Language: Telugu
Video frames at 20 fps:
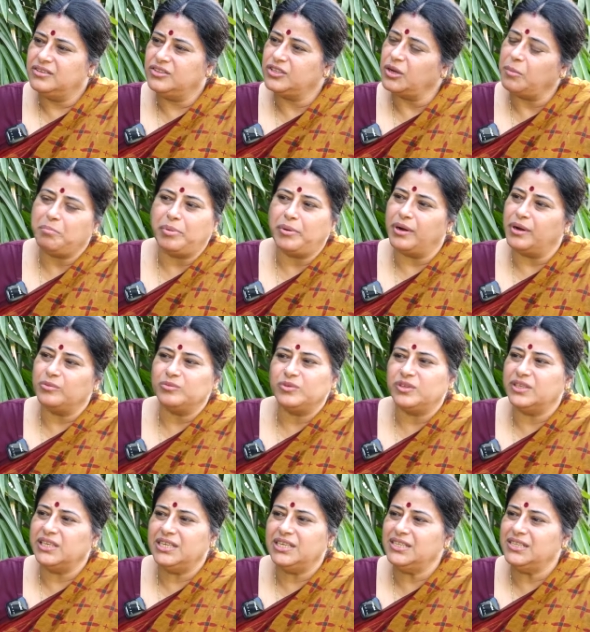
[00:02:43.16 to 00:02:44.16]
చెప్పడం
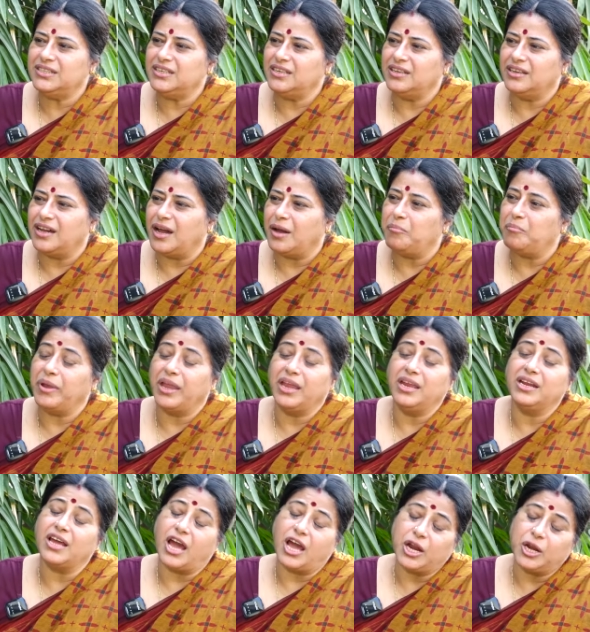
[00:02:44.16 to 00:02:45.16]
ఈజీ ఆ
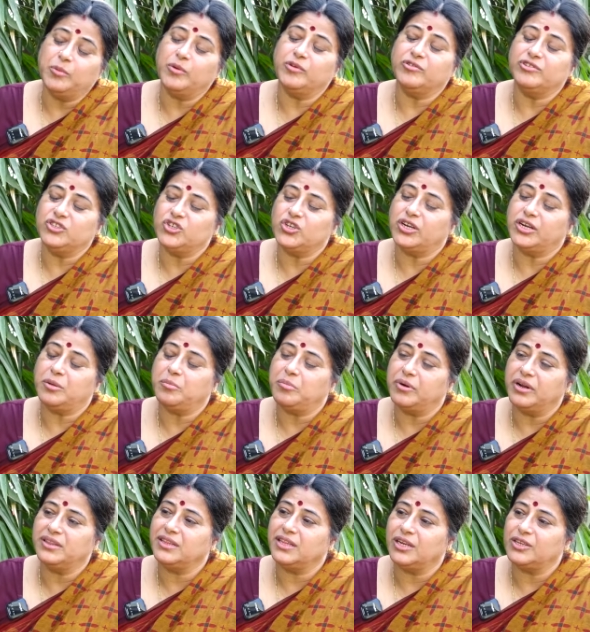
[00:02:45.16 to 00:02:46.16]
పెయిన్
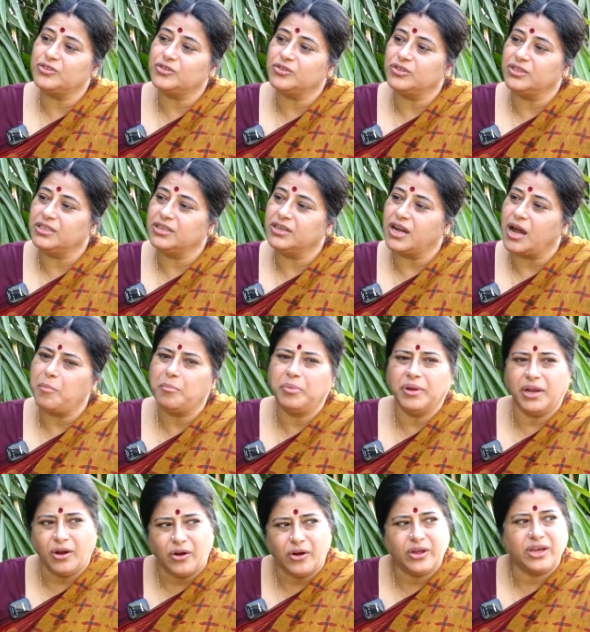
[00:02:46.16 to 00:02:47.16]
అనుభవించేటప్పుడే తెలుసు ఆ
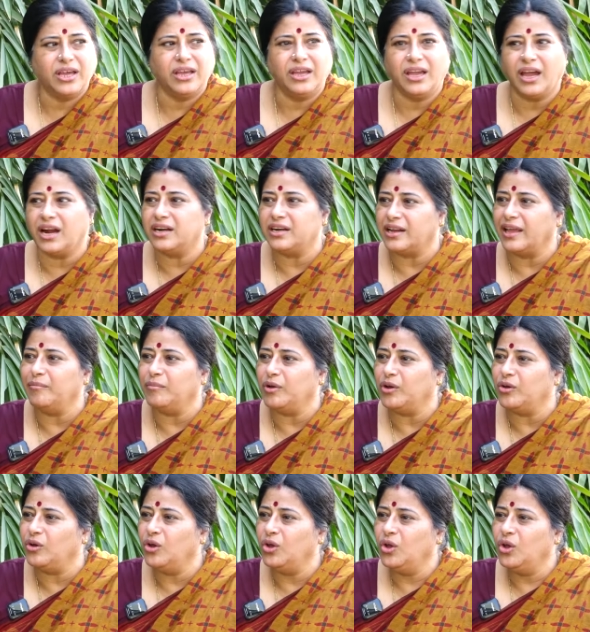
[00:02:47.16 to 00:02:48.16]
పిల్లోడికి ఆ
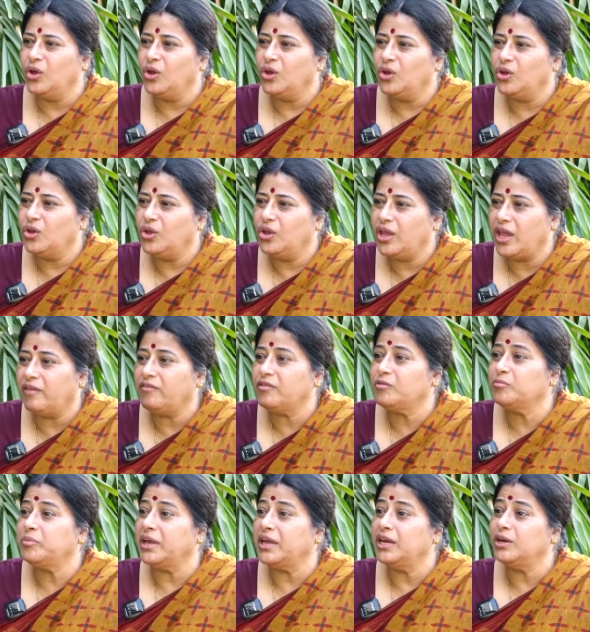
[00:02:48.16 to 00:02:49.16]
టైంలో
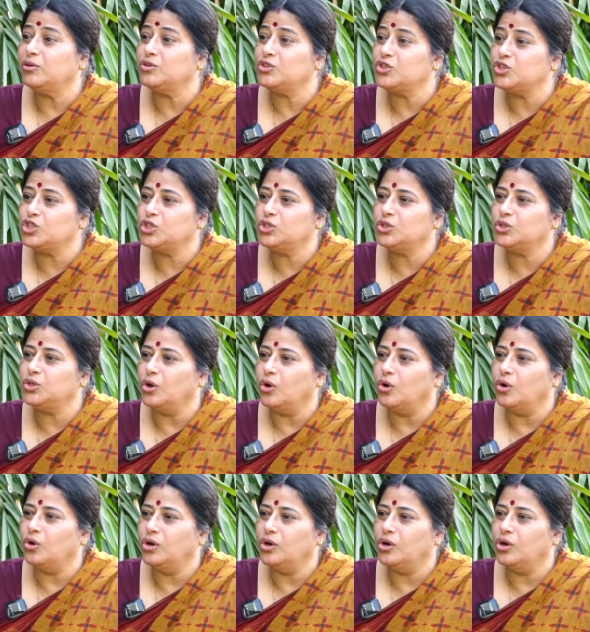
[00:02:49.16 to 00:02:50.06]
ఏమేమి పెయిన్ వచ్చిందో